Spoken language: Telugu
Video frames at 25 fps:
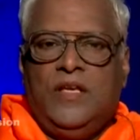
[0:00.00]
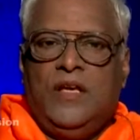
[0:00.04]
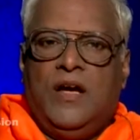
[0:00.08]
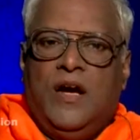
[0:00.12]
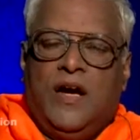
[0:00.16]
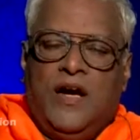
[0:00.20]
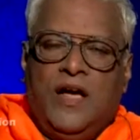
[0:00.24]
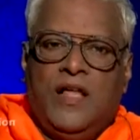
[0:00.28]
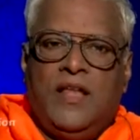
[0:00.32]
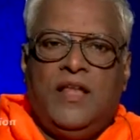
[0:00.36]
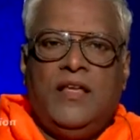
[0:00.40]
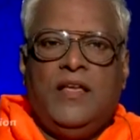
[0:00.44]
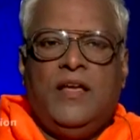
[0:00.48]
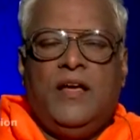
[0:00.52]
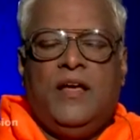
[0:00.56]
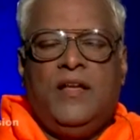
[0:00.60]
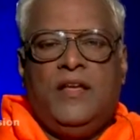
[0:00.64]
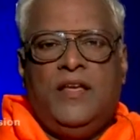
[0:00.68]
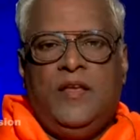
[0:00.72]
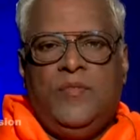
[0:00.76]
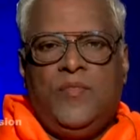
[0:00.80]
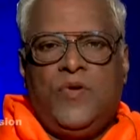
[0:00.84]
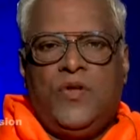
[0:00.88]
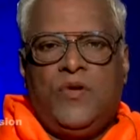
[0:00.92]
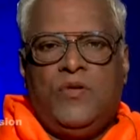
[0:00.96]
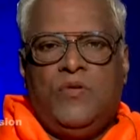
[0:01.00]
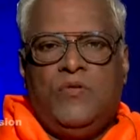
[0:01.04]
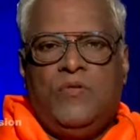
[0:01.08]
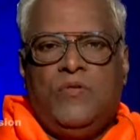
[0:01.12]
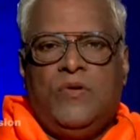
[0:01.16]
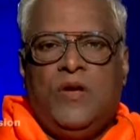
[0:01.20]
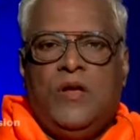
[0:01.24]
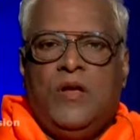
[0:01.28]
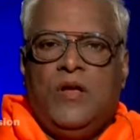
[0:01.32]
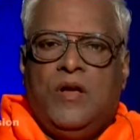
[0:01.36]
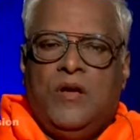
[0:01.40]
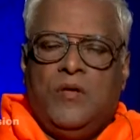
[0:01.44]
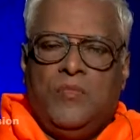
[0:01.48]
ఈ ఆలయాన్ని మనం
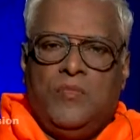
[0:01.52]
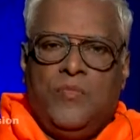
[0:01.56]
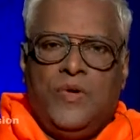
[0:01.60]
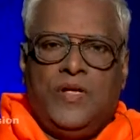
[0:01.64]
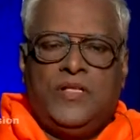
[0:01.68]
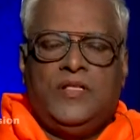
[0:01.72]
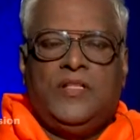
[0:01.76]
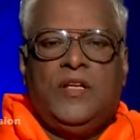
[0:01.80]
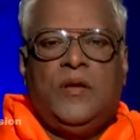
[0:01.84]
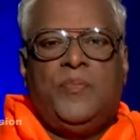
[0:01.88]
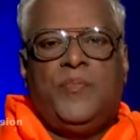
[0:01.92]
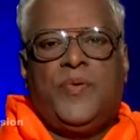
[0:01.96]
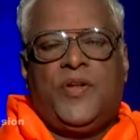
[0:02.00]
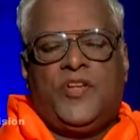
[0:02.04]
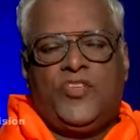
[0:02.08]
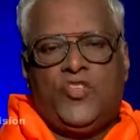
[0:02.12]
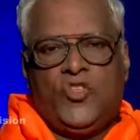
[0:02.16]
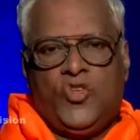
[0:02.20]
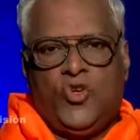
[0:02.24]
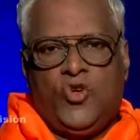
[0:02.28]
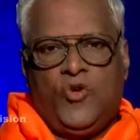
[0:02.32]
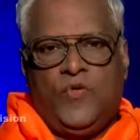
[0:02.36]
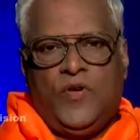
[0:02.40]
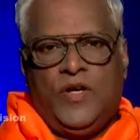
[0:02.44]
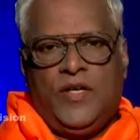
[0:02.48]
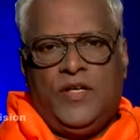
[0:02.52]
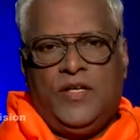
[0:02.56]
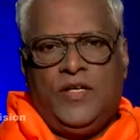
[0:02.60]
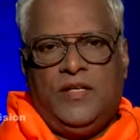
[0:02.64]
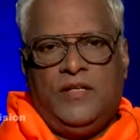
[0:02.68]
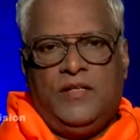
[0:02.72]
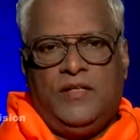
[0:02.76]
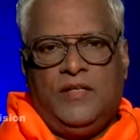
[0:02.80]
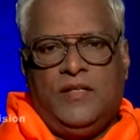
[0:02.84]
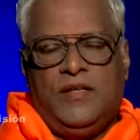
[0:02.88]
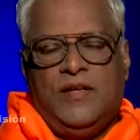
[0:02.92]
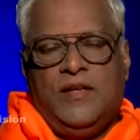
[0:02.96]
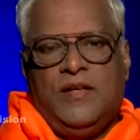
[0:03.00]

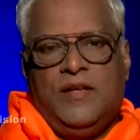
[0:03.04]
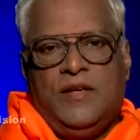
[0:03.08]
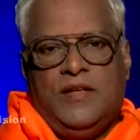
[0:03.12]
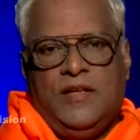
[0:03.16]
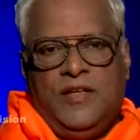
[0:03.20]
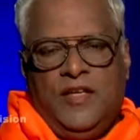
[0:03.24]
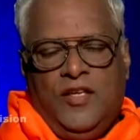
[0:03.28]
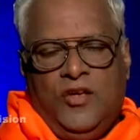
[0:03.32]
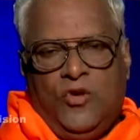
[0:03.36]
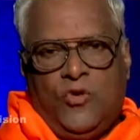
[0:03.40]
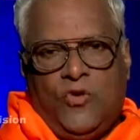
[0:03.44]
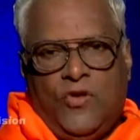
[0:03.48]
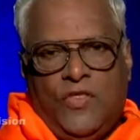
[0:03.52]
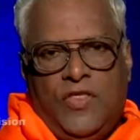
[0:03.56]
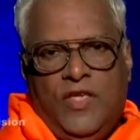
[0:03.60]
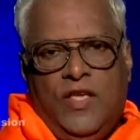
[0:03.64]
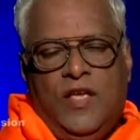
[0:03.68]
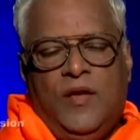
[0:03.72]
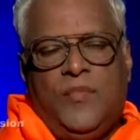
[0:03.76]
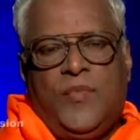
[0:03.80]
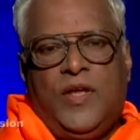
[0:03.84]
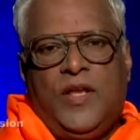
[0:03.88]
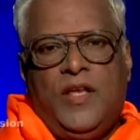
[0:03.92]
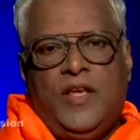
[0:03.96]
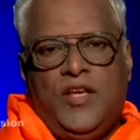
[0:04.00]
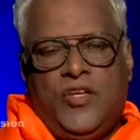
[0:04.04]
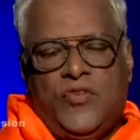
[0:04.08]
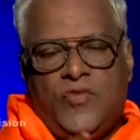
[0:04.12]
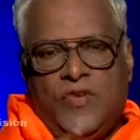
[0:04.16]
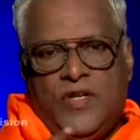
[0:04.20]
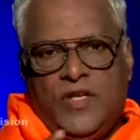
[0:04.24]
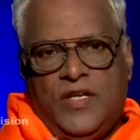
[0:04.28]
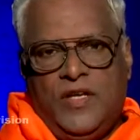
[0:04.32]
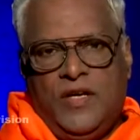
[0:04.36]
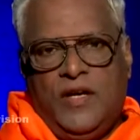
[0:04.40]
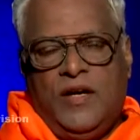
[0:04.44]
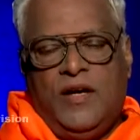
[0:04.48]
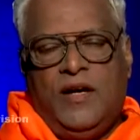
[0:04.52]
భద్రపరచుకోవాలి నీ హృదయం
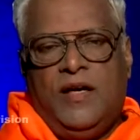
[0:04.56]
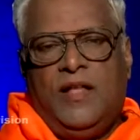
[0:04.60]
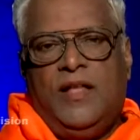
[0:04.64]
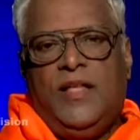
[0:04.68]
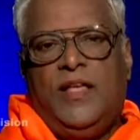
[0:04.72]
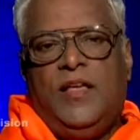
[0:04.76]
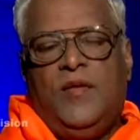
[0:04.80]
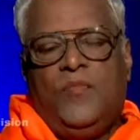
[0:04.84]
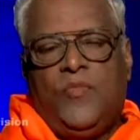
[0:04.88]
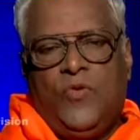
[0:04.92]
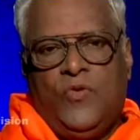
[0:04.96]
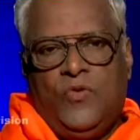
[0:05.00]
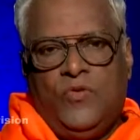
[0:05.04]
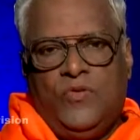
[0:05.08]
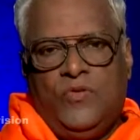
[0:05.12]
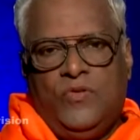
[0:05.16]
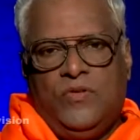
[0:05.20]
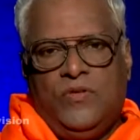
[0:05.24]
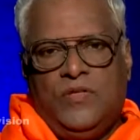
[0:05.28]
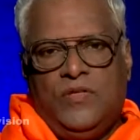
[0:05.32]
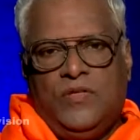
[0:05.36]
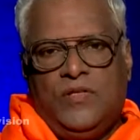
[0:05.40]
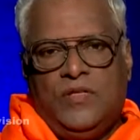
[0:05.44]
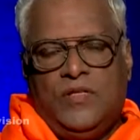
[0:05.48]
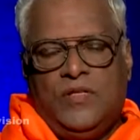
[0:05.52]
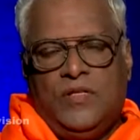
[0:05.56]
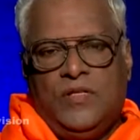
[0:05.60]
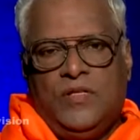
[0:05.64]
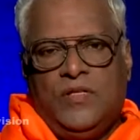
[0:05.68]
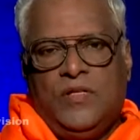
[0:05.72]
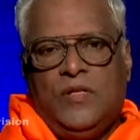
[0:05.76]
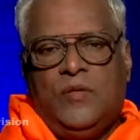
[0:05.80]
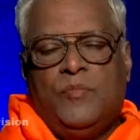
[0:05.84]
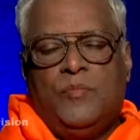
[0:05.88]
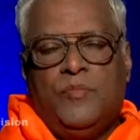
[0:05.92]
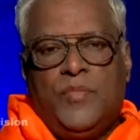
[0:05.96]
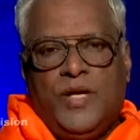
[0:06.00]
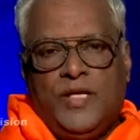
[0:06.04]
అనేటువంటి ఆలయమును
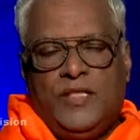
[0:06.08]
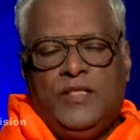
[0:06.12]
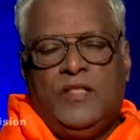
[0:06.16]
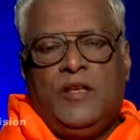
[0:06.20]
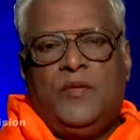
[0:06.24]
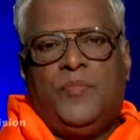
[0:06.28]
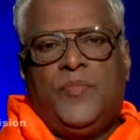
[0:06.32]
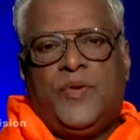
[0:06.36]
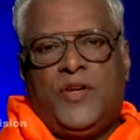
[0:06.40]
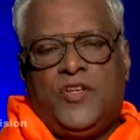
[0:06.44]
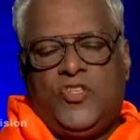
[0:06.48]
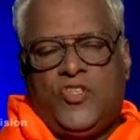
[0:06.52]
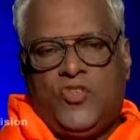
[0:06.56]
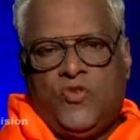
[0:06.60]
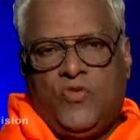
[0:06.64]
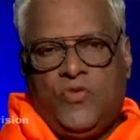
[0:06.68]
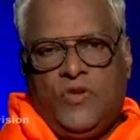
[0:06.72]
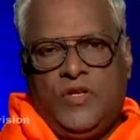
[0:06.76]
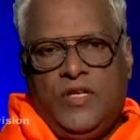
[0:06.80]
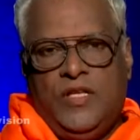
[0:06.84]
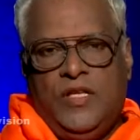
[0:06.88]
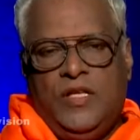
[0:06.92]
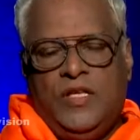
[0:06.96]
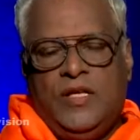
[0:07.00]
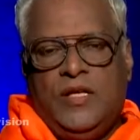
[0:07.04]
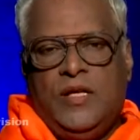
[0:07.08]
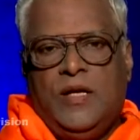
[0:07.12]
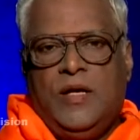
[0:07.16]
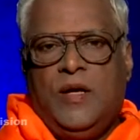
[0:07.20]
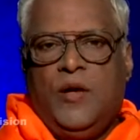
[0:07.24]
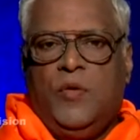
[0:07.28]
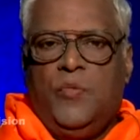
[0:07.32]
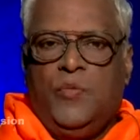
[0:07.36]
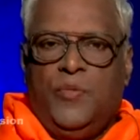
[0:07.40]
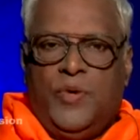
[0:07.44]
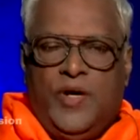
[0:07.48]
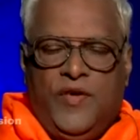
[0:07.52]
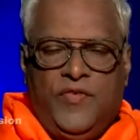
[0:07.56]
భద్రపరచుకొని
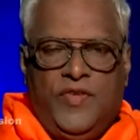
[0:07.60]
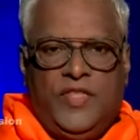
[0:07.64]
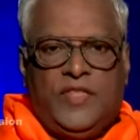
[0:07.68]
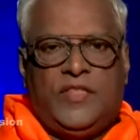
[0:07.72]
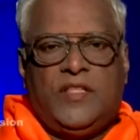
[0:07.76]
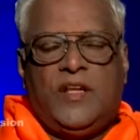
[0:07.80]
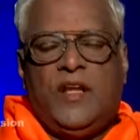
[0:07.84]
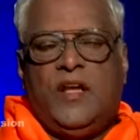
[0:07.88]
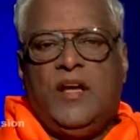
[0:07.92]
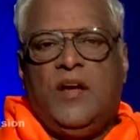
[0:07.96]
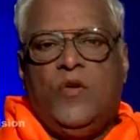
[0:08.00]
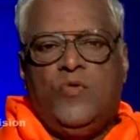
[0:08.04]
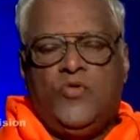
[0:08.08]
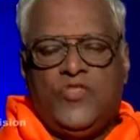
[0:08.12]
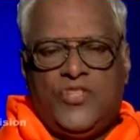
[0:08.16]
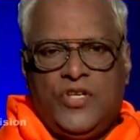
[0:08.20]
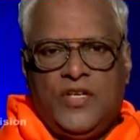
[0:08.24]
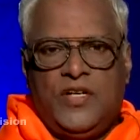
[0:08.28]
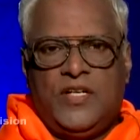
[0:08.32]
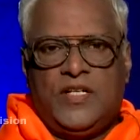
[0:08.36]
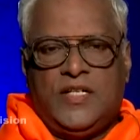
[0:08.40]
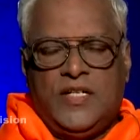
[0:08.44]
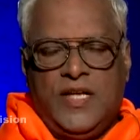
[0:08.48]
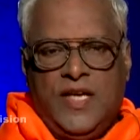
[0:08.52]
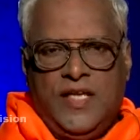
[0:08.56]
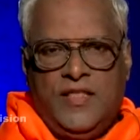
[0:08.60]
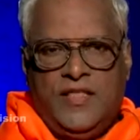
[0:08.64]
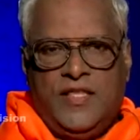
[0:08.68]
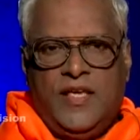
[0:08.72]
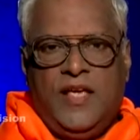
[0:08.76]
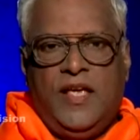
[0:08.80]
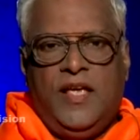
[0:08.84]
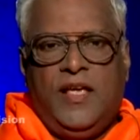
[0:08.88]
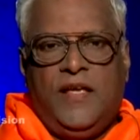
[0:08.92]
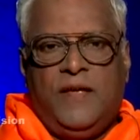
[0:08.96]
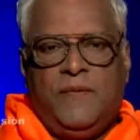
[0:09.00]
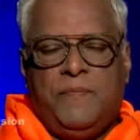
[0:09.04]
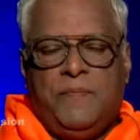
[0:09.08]
పవిత్రంగా
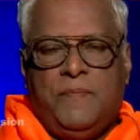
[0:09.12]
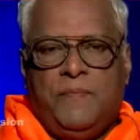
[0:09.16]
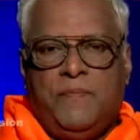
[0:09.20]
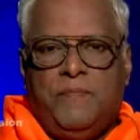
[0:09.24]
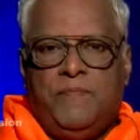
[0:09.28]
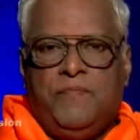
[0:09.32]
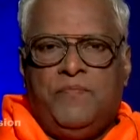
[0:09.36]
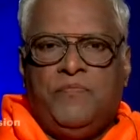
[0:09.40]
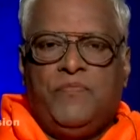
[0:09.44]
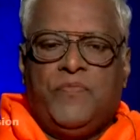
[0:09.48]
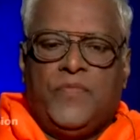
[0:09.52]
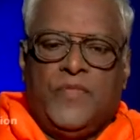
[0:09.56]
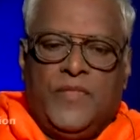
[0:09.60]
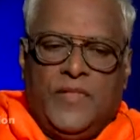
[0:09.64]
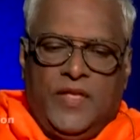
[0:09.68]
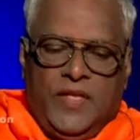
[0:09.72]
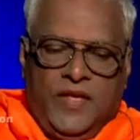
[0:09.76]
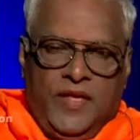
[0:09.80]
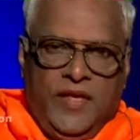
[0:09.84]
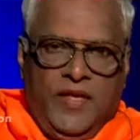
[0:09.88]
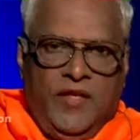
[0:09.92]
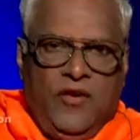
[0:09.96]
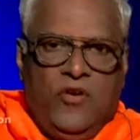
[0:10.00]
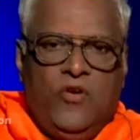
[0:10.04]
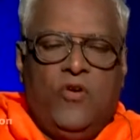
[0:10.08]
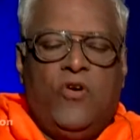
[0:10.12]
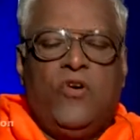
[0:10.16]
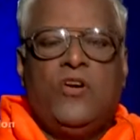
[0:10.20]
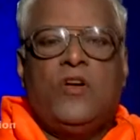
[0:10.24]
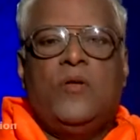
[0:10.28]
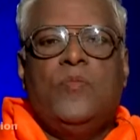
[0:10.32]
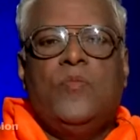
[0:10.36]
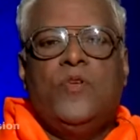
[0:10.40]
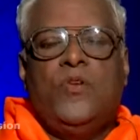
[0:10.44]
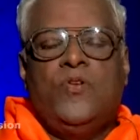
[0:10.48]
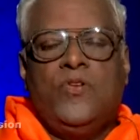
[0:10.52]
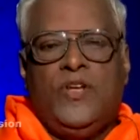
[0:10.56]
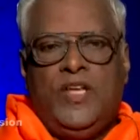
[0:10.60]
ఉంచినట్లయితే ఈ
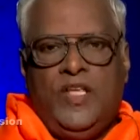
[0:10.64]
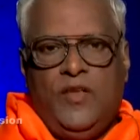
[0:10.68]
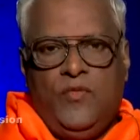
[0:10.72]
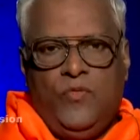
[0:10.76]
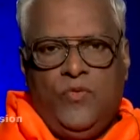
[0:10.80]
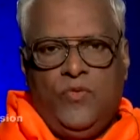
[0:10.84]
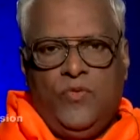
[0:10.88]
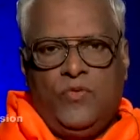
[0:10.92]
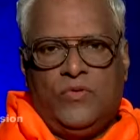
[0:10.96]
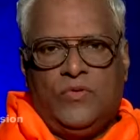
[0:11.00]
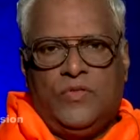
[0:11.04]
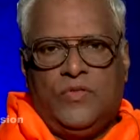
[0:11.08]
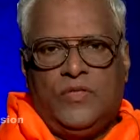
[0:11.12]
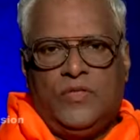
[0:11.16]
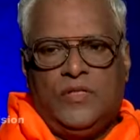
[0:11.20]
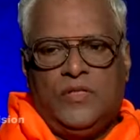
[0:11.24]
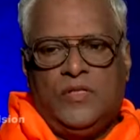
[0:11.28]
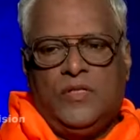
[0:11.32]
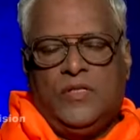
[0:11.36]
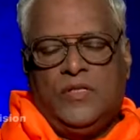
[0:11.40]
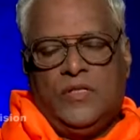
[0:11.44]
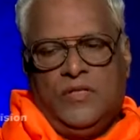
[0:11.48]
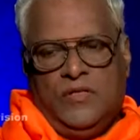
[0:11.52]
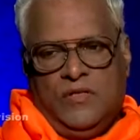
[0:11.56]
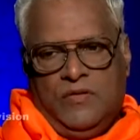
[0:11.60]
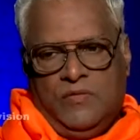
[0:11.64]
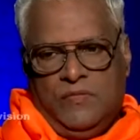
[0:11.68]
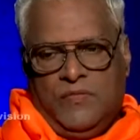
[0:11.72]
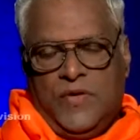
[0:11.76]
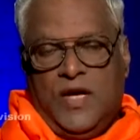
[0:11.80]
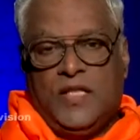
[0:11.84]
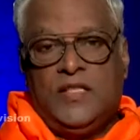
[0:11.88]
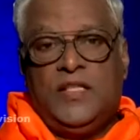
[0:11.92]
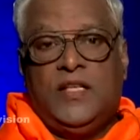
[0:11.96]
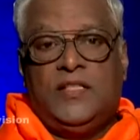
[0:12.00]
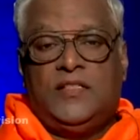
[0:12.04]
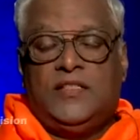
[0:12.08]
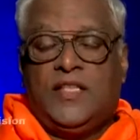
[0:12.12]
లోకంలో నీవు
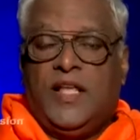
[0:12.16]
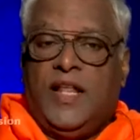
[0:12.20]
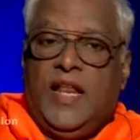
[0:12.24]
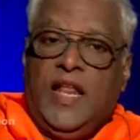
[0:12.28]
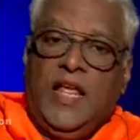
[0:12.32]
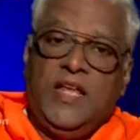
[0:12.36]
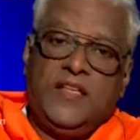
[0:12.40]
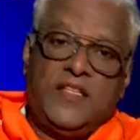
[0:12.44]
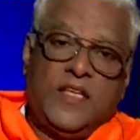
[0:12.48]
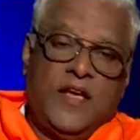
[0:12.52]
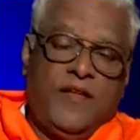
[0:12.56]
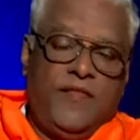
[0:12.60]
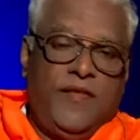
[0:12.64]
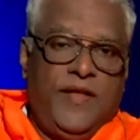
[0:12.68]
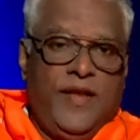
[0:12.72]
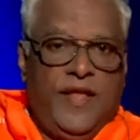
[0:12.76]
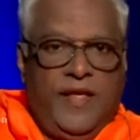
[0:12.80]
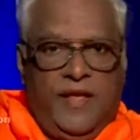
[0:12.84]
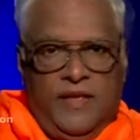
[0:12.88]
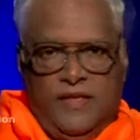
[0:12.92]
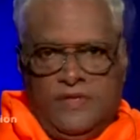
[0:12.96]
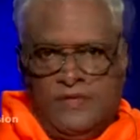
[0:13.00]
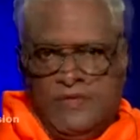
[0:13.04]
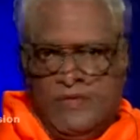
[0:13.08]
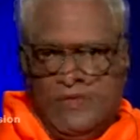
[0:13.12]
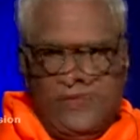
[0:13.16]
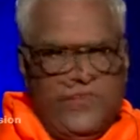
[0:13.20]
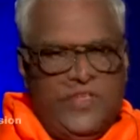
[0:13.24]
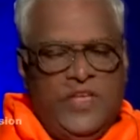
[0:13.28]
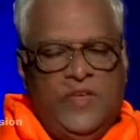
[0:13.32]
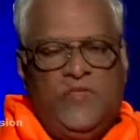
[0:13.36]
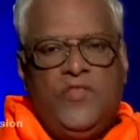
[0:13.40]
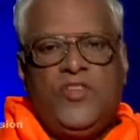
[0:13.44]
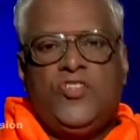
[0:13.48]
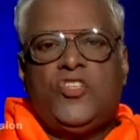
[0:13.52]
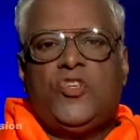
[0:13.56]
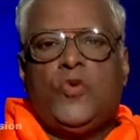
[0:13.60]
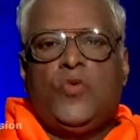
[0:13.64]
మదర్ తెరేజా వలె
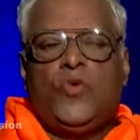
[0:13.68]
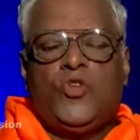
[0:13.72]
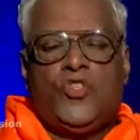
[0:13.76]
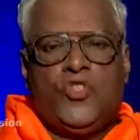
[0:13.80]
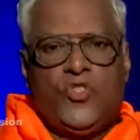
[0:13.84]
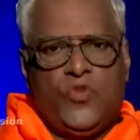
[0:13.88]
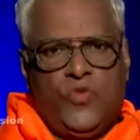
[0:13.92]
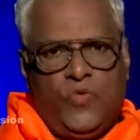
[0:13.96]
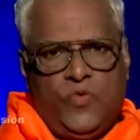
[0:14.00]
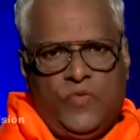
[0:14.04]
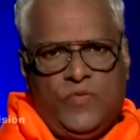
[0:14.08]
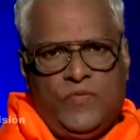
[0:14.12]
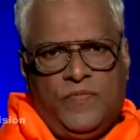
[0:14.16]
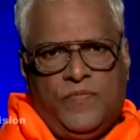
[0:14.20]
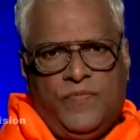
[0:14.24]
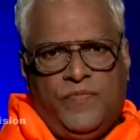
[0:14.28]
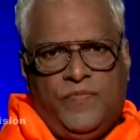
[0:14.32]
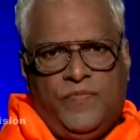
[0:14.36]
జీవించవచ్చు